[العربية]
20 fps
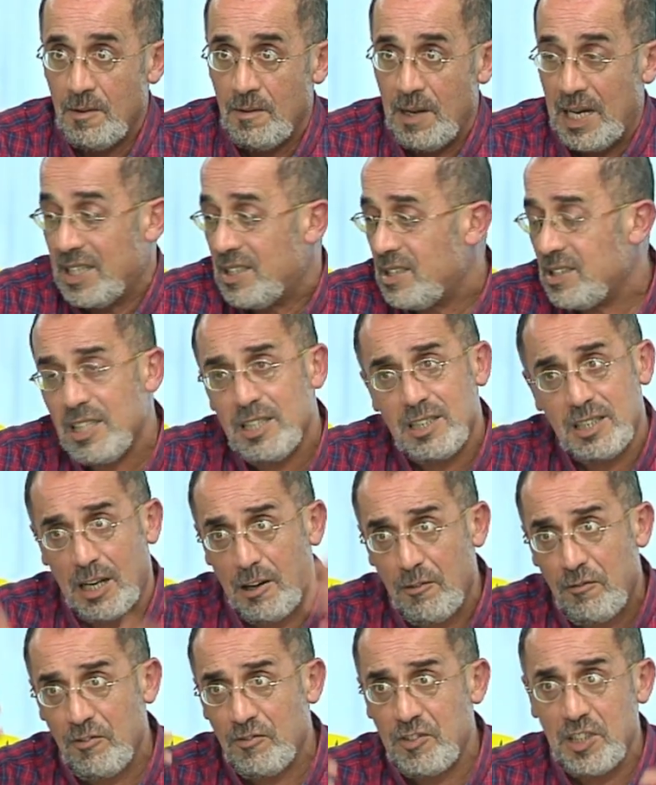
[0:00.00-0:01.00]
راك
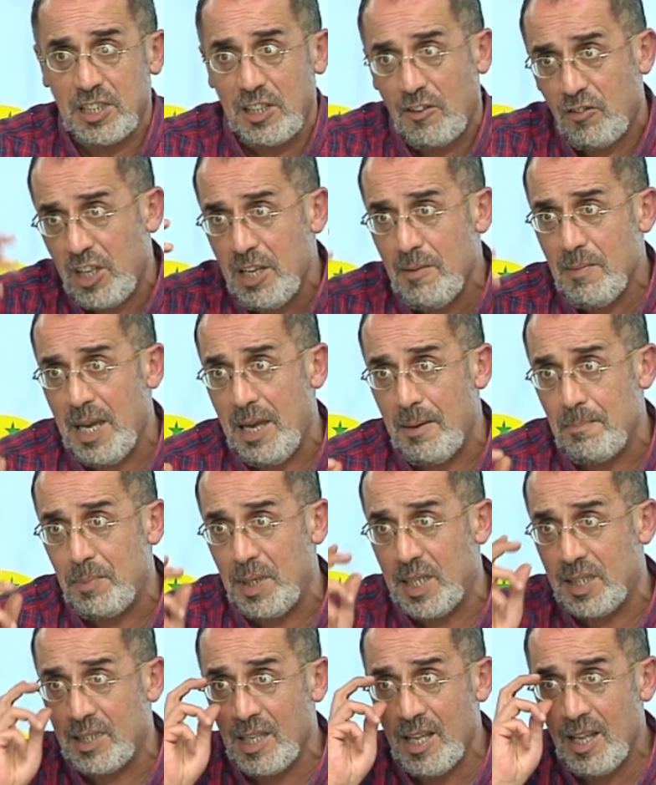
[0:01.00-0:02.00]
تصرف تصرف كيما
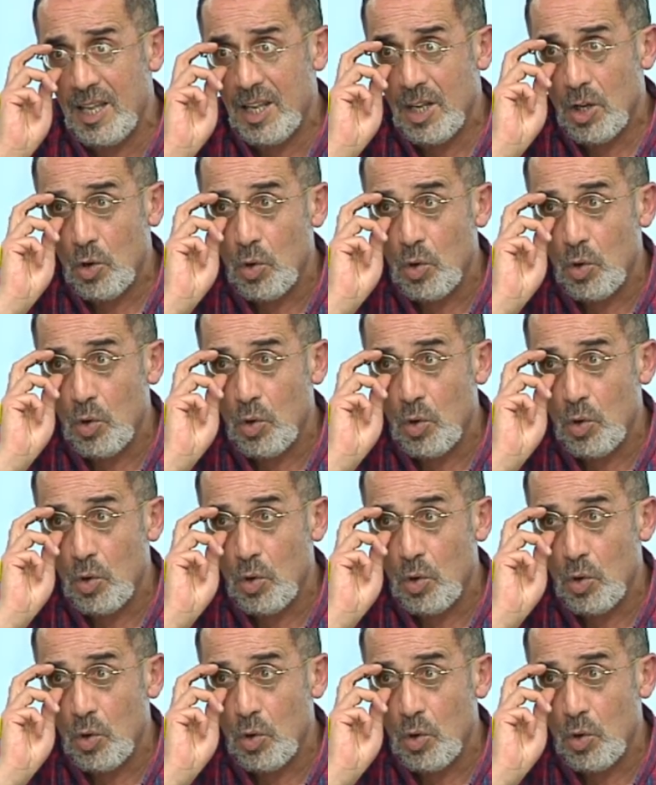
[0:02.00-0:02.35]
حبيت صح.